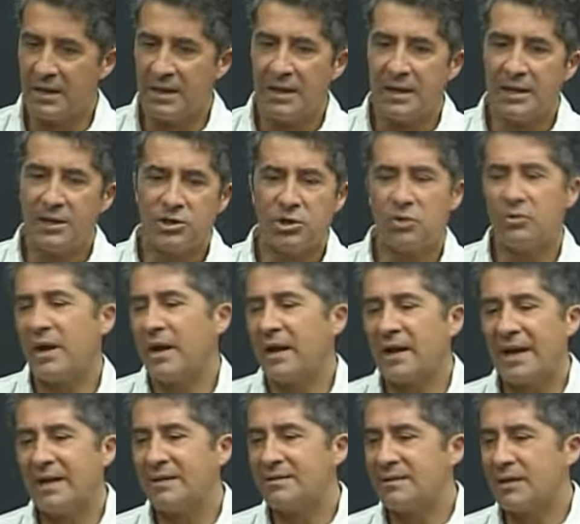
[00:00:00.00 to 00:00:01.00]
C'è una
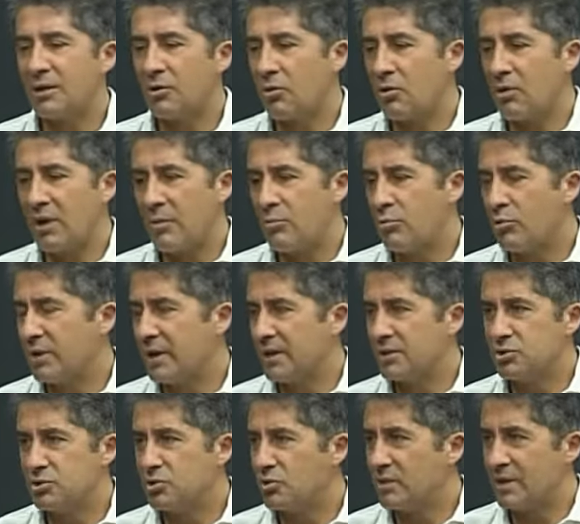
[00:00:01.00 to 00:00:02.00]
grande
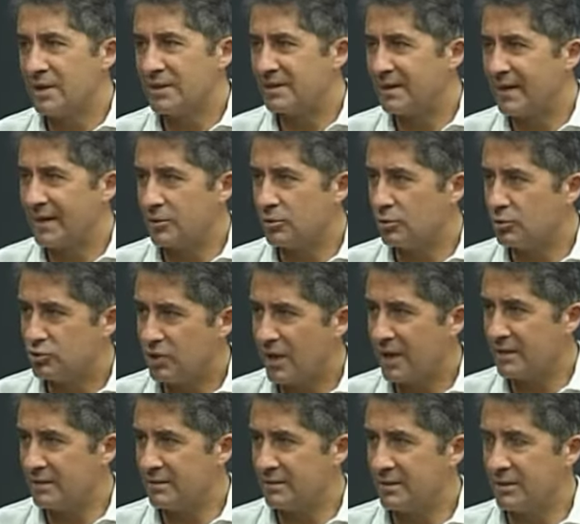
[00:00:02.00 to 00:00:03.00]
collaborazione tra i
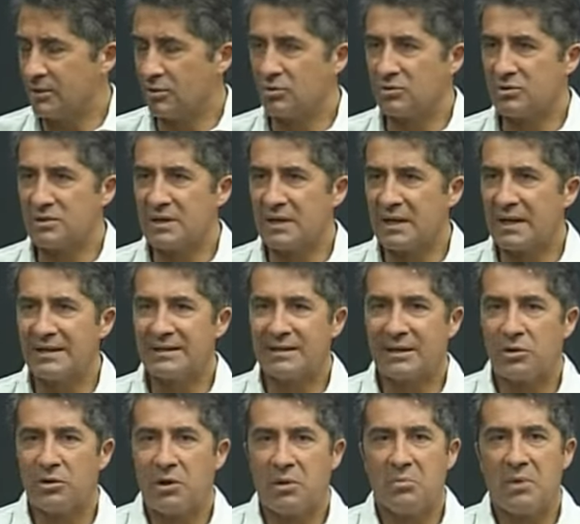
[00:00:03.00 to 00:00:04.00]
docenti, considerate che
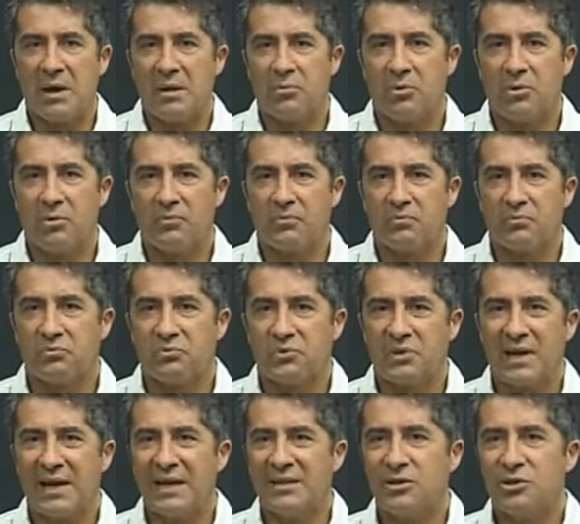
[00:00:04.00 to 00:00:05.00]
noi abbiamo
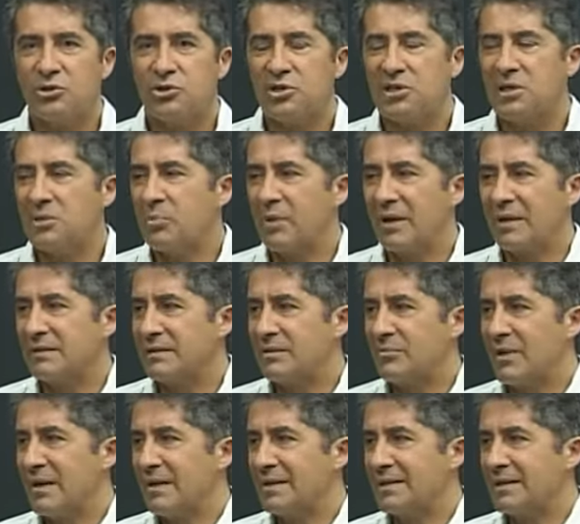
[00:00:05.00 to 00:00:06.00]
13
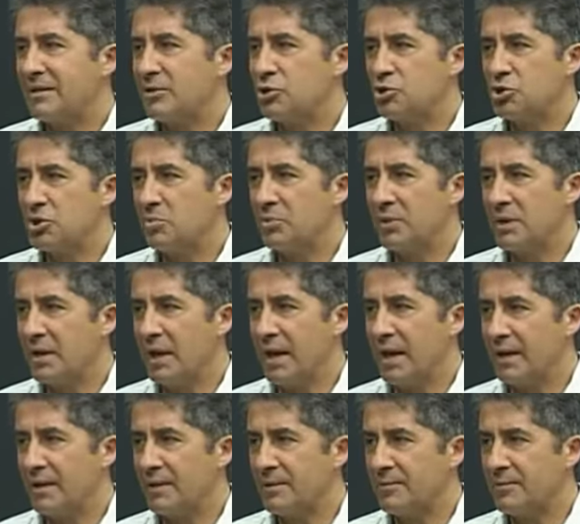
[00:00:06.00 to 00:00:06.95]
dipartimenti disciplinari,